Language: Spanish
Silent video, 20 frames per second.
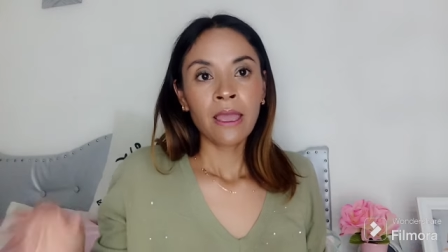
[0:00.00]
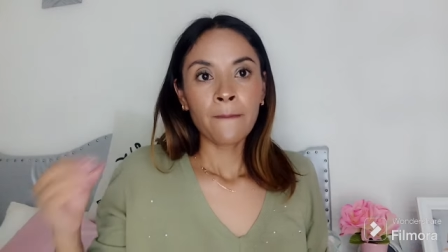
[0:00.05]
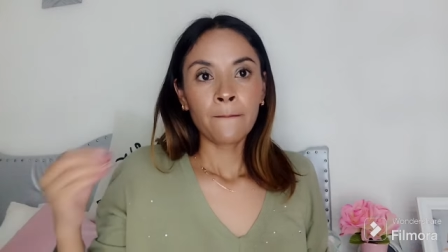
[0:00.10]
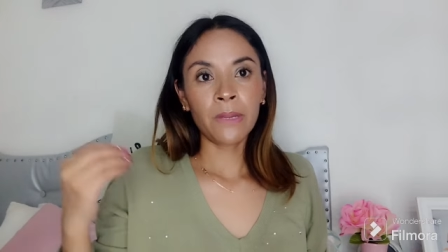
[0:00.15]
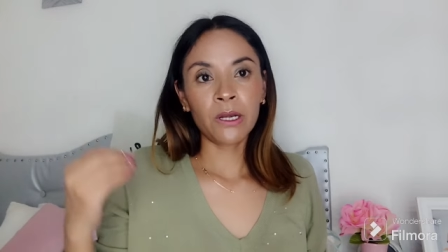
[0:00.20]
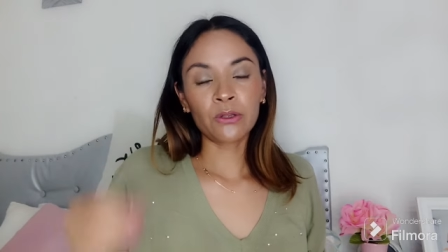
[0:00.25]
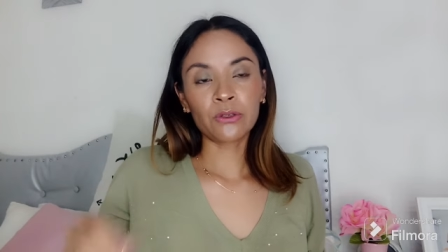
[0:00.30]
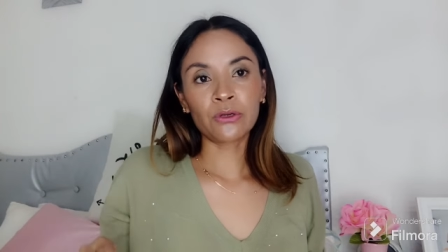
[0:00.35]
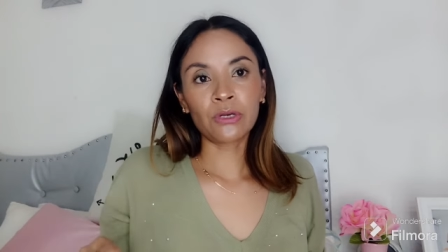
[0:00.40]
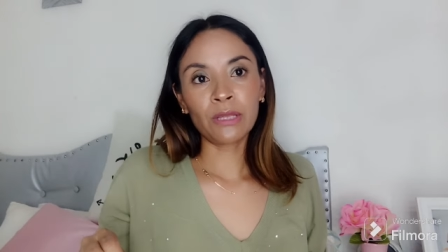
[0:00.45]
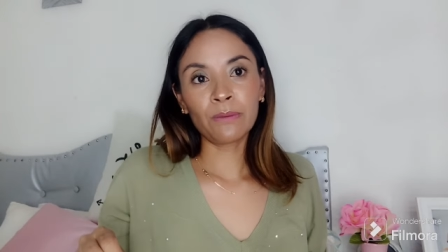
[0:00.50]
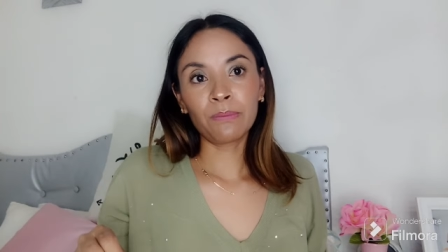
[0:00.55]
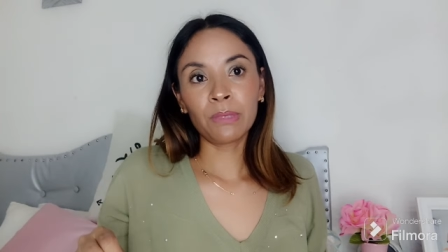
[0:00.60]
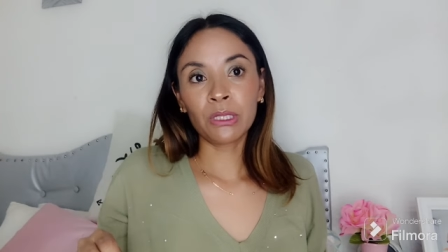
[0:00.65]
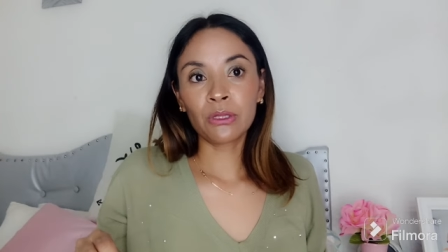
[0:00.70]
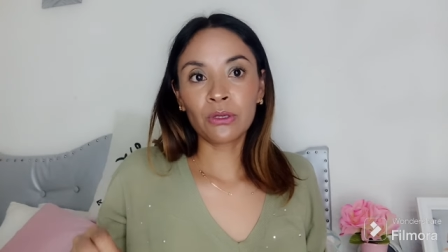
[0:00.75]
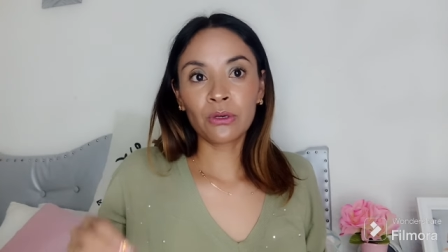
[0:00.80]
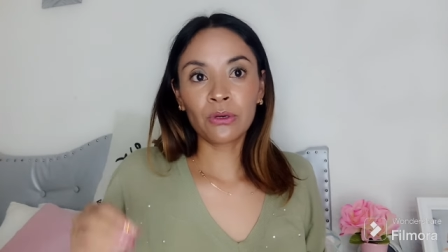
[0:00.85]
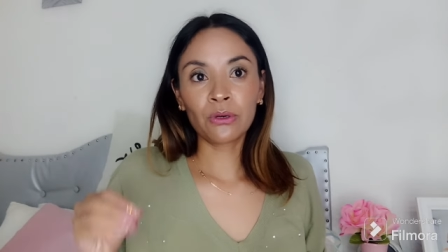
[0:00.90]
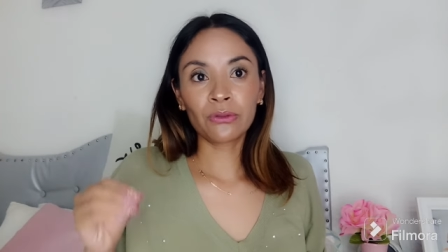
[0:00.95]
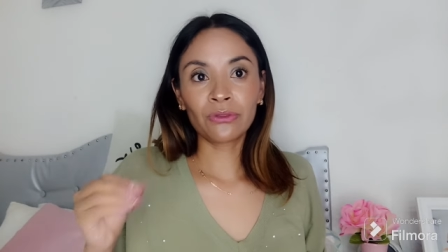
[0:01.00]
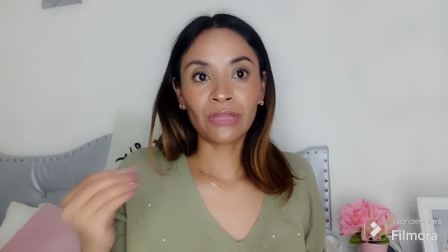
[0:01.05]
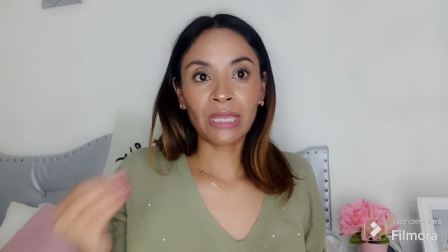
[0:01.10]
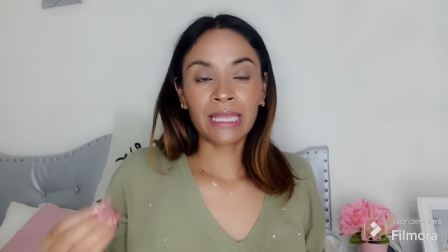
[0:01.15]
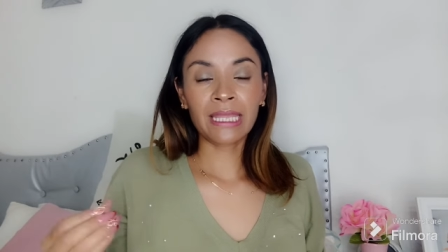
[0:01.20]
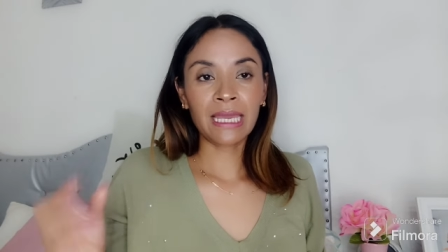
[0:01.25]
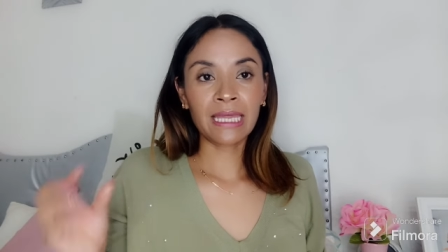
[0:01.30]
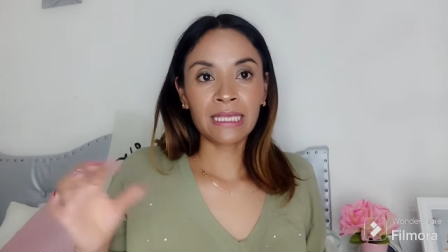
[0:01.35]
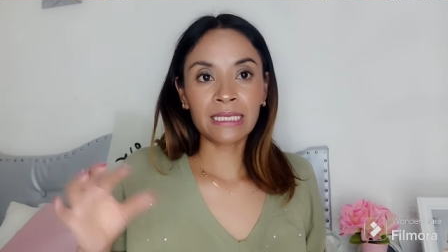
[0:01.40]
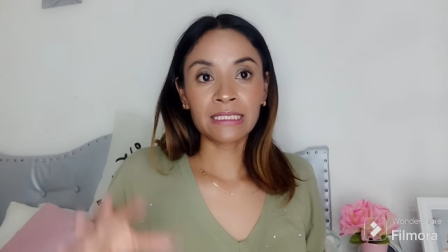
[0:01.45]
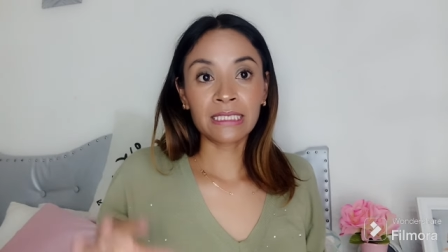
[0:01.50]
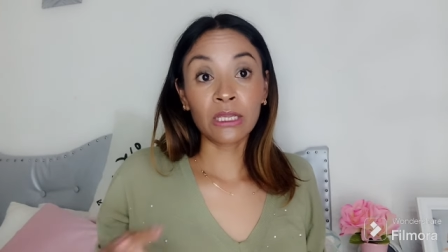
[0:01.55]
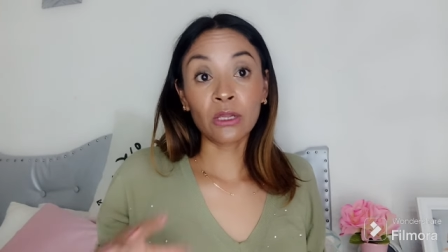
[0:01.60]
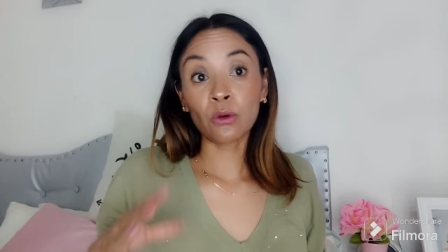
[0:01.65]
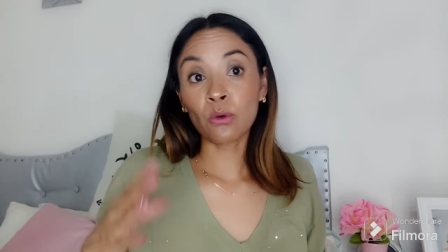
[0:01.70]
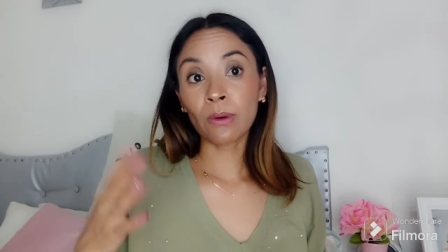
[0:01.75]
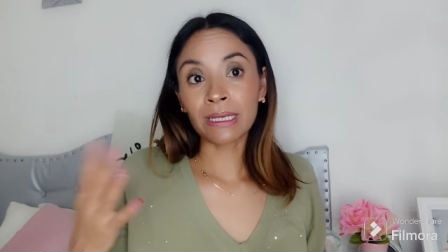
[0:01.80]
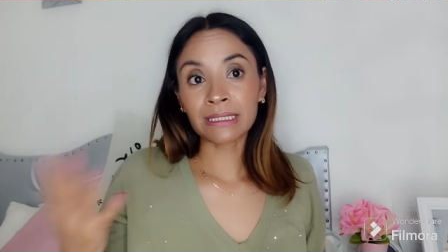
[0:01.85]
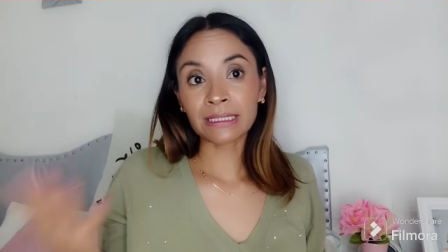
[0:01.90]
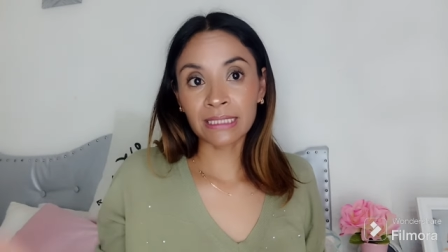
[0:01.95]
pero yo le pido talla de
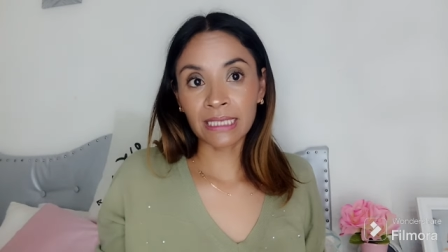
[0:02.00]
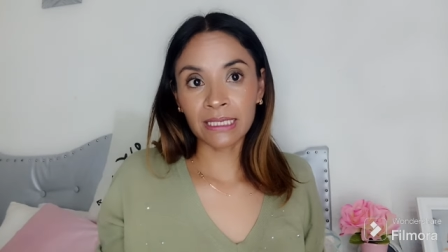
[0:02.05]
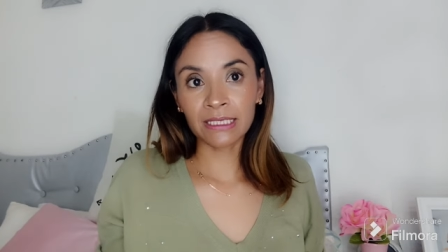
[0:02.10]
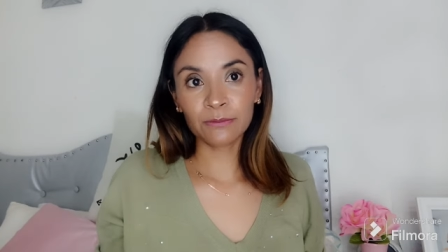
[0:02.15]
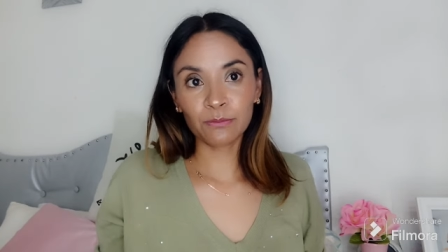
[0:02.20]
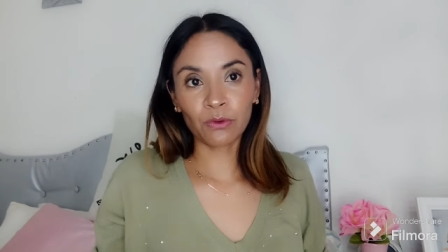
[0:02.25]
5 a 6,